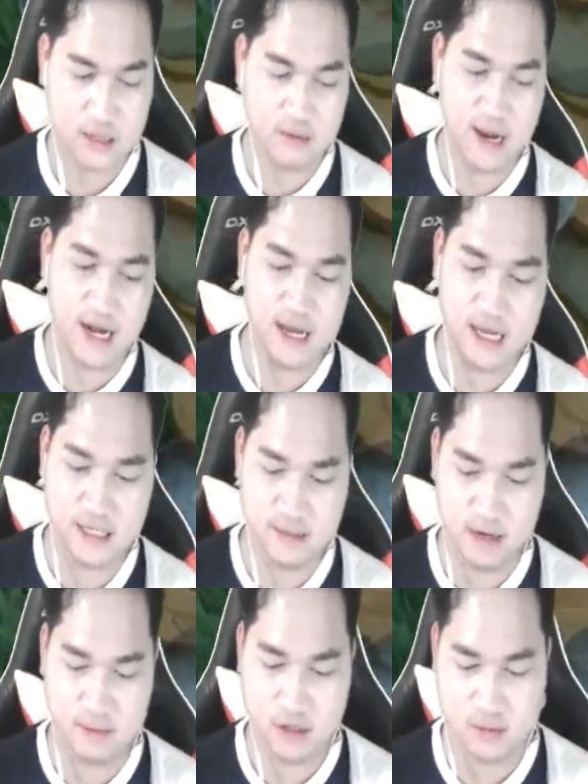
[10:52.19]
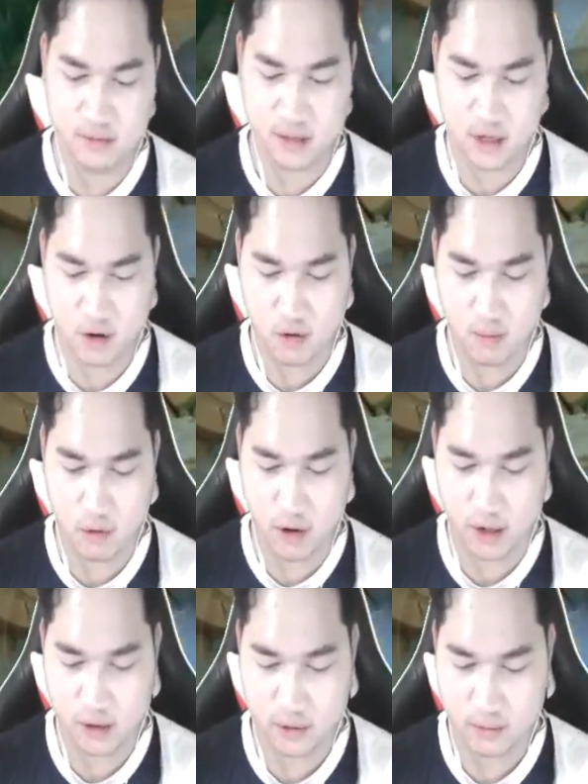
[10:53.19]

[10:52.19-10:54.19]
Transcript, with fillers: ta bài lừa ra sao vào đây trong let's go boy